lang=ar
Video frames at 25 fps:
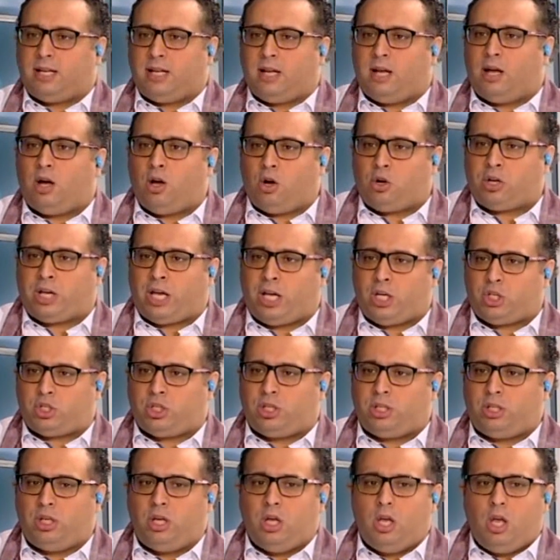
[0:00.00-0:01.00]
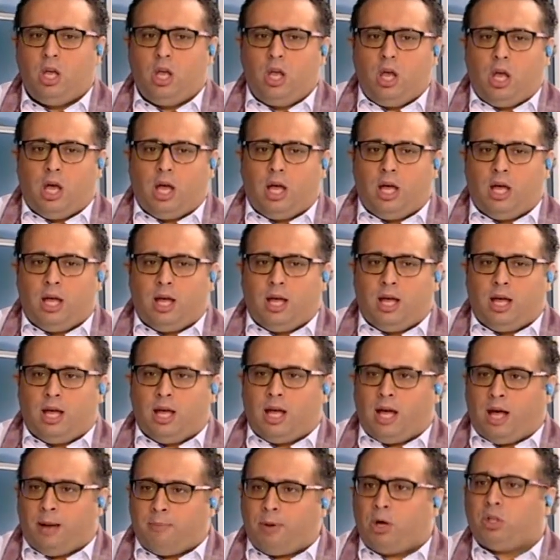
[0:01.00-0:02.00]
اوكيجن
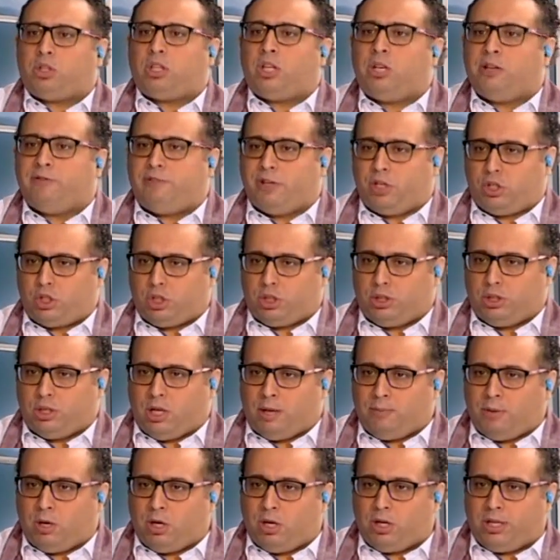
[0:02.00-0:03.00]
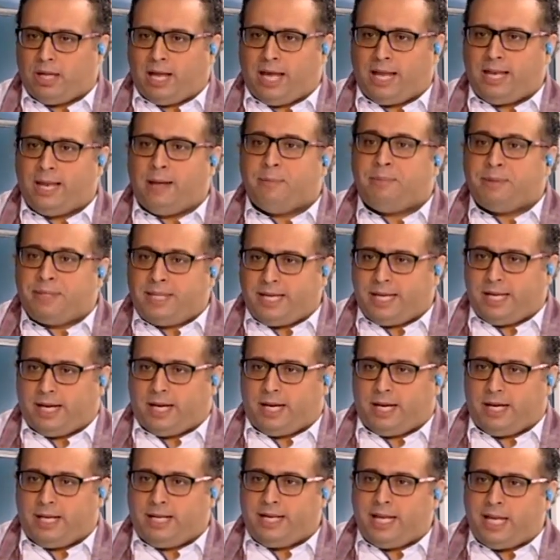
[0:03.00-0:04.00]
اباوت انوفيشن اباوت
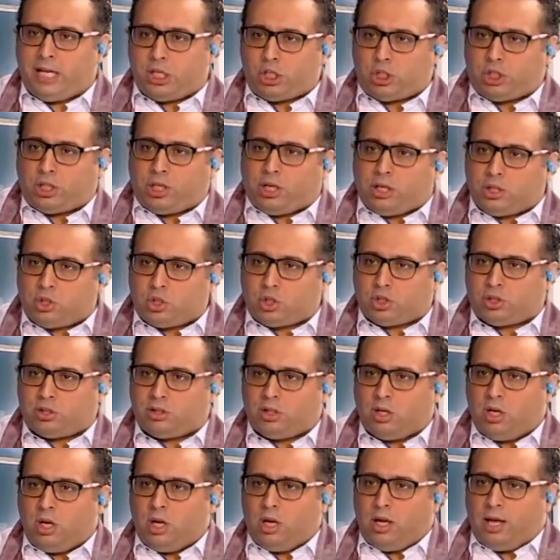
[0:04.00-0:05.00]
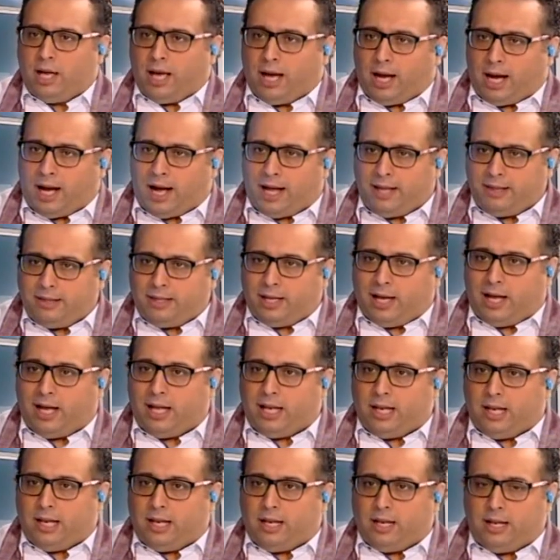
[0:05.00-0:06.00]
هالابداع ليش تاتش عندها
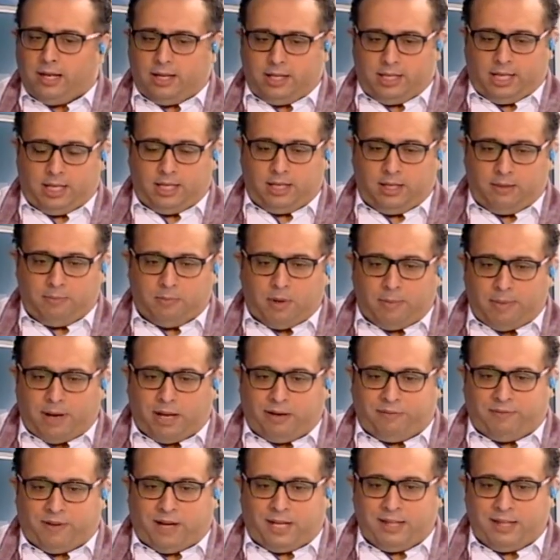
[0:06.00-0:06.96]
هال يعني ما بعرف